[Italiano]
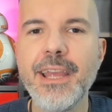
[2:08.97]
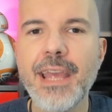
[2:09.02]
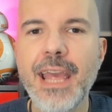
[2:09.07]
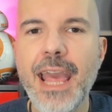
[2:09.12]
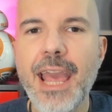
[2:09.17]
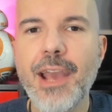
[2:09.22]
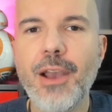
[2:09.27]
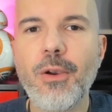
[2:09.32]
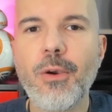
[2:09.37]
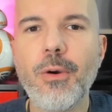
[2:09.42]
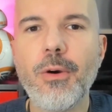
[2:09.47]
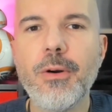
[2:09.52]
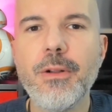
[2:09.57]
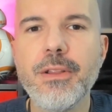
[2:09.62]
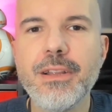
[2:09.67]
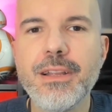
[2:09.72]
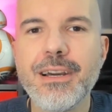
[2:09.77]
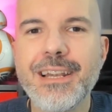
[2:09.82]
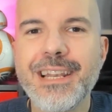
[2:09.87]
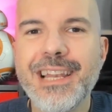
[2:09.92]
Ecco,
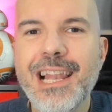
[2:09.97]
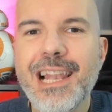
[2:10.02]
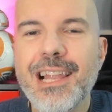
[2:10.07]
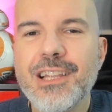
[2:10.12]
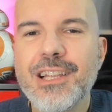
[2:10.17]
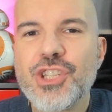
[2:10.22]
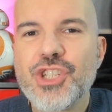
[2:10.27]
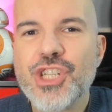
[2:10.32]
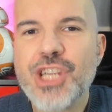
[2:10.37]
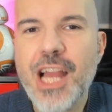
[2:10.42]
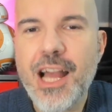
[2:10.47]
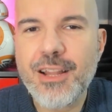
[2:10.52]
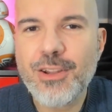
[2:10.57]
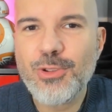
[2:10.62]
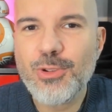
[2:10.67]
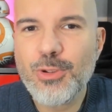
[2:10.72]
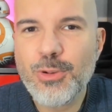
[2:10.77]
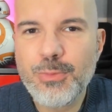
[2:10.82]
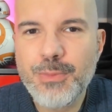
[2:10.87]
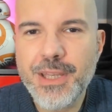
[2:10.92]

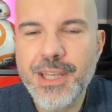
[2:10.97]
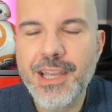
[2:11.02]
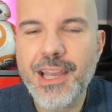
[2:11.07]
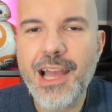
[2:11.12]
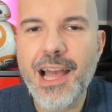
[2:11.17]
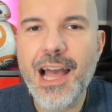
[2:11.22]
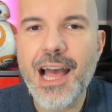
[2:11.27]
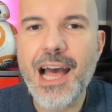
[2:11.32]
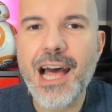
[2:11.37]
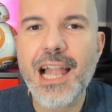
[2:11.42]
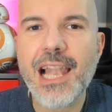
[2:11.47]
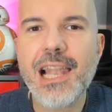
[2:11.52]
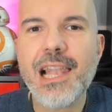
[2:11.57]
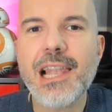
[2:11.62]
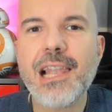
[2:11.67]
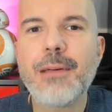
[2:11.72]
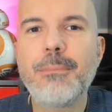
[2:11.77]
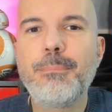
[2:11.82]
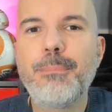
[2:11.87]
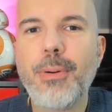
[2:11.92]
riallacciandomi
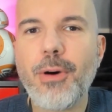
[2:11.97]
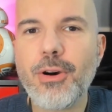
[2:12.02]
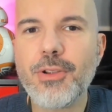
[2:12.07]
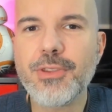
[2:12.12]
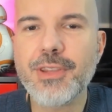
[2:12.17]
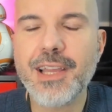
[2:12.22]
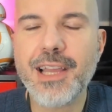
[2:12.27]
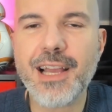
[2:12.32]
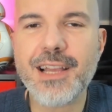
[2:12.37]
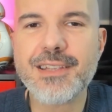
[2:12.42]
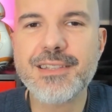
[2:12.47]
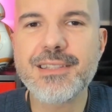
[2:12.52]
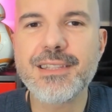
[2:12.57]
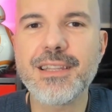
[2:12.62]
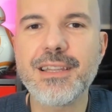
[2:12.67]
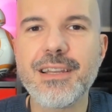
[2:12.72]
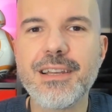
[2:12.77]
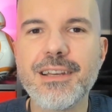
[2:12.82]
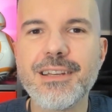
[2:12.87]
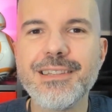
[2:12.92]
al podcast
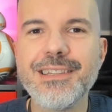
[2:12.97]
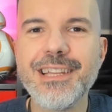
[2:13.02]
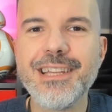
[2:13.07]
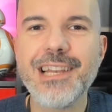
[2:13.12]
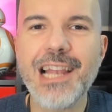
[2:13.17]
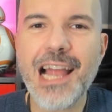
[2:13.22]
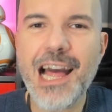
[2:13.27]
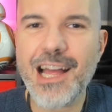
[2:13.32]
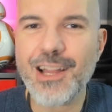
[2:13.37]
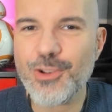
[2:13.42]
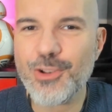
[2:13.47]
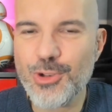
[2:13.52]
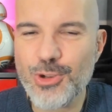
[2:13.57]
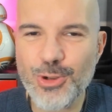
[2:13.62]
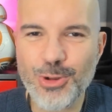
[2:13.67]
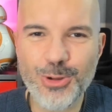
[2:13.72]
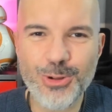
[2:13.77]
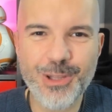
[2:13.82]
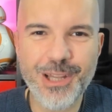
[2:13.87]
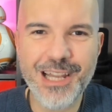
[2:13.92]
eh, di
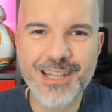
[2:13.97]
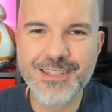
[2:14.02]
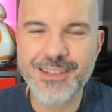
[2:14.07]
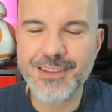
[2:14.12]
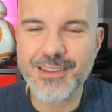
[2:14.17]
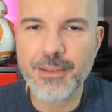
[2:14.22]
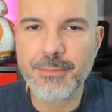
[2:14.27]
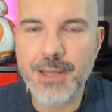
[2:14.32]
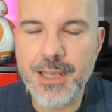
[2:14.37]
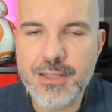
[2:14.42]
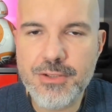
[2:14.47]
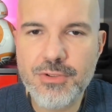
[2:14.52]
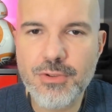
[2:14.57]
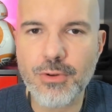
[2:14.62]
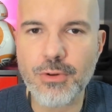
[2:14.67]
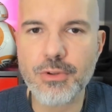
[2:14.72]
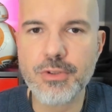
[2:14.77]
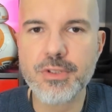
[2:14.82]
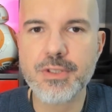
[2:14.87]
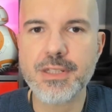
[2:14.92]
rilancio della settimana
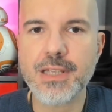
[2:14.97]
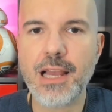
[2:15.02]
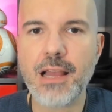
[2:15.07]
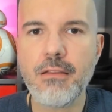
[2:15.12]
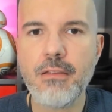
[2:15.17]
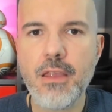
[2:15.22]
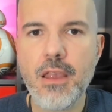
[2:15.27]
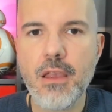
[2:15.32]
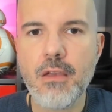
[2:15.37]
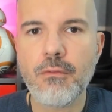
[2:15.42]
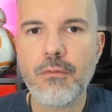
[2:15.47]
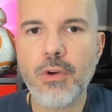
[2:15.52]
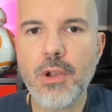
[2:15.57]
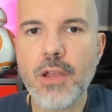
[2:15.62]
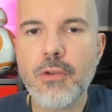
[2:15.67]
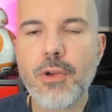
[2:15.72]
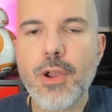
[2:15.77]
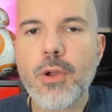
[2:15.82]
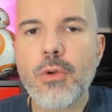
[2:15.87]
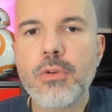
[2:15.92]
scorsa,
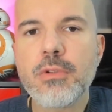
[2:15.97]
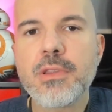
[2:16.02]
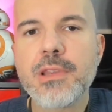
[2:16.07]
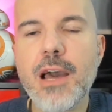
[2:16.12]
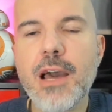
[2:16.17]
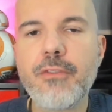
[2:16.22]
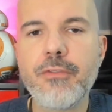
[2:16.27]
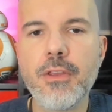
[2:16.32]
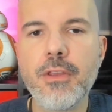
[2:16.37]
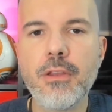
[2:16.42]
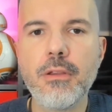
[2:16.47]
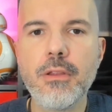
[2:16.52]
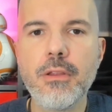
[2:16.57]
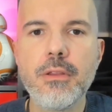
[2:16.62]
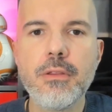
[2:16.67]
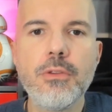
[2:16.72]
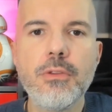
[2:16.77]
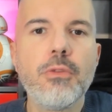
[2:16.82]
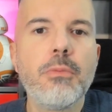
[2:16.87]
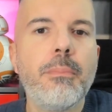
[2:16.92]
volevo raccontarvi
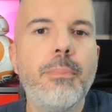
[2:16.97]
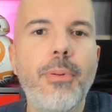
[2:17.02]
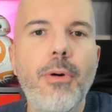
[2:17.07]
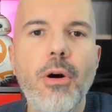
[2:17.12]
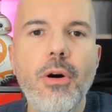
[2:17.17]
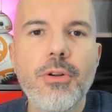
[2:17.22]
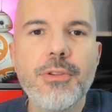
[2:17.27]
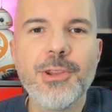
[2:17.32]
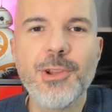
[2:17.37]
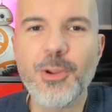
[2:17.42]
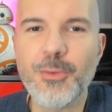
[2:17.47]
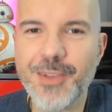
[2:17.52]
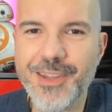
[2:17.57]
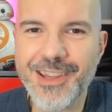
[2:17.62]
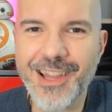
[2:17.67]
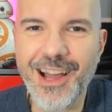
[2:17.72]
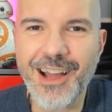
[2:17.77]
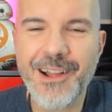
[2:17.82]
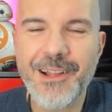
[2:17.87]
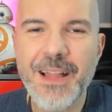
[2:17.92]
di un po' di
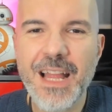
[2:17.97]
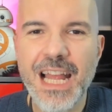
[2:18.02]
novità.